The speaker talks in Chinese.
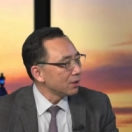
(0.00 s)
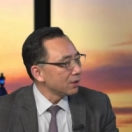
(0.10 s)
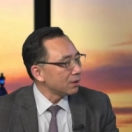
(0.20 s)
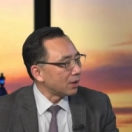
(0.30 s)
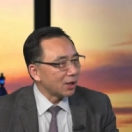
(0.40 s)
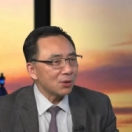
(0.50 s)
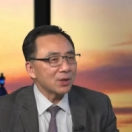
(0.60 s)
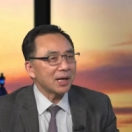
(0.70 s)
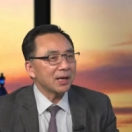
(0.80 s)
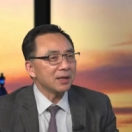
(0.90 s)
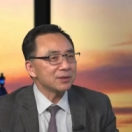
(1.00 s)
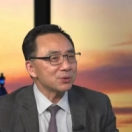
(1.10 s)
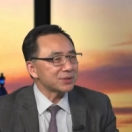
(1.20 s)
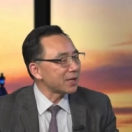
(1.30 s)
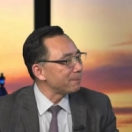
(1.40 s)
然后后来
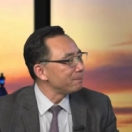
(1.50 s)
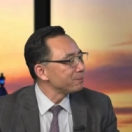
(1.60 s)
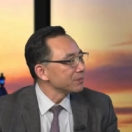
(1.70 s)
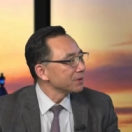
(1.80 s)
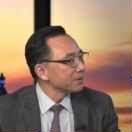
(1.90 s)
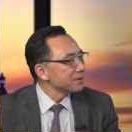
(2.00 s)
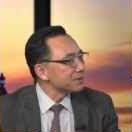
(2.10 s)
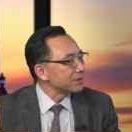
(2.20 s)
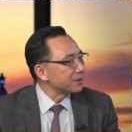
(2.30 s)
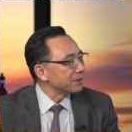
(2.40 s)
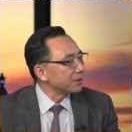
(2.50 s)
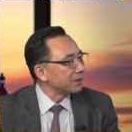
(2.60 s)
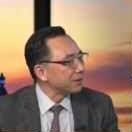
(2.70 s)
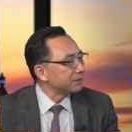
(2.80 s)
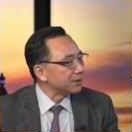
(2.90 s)
就算这
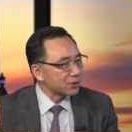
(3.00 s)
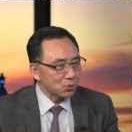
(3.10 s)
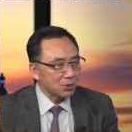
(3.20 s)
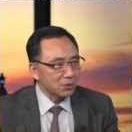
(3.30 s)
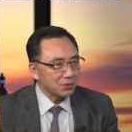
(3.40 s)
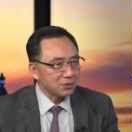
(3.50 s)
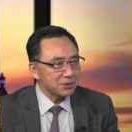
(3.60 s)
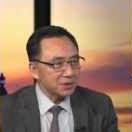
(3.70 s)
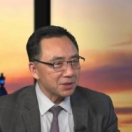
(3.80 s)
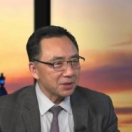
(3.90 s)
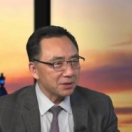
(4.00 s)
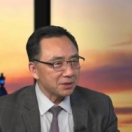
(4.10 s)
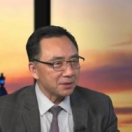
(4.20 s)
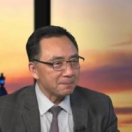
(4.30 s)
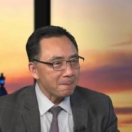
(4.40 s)
个说。这
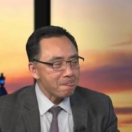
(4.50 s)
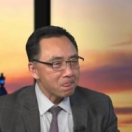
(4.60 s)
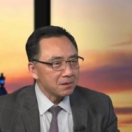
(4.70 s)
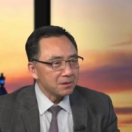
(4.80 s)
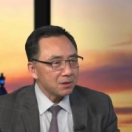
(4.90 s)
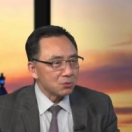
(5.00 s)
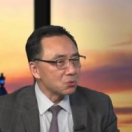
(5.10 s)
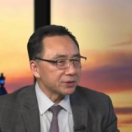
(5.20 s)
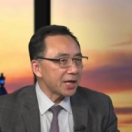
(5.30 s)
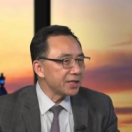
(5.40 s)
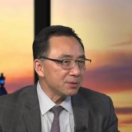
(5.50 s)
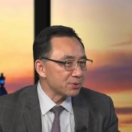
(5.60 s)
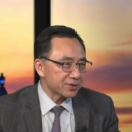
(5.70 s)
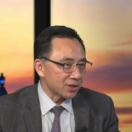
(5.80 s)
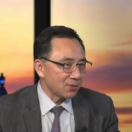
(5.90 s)
个如果戴笠不
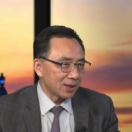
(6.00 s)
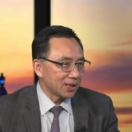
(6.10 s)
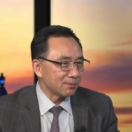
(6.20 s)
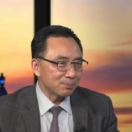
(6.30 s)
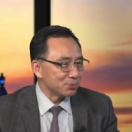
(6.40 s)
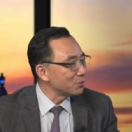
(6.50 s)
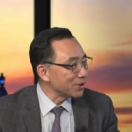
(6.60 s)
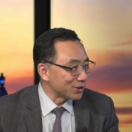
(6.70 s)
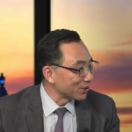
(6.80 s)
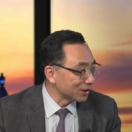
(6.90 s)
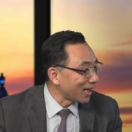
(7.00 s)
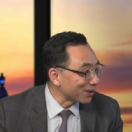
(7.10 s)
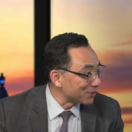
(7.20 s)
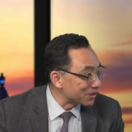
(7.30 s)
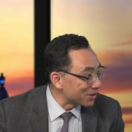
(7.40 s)
死的话，他们不会丢掉大
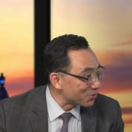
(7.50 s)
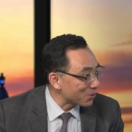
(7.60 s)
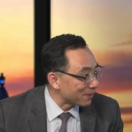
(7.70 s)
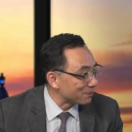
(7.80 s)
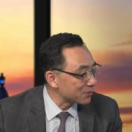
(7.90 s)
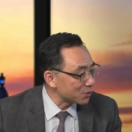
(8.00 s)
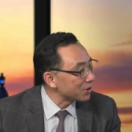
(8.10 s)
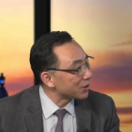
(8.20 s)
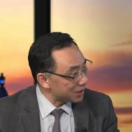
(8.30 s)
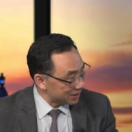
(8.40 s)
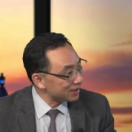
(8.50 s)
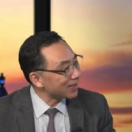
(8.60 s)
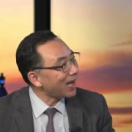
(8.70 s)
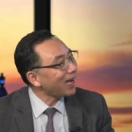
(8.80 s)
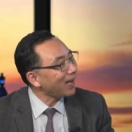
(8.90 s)
陆的政权，所以可见
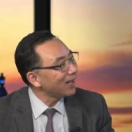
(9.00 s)
他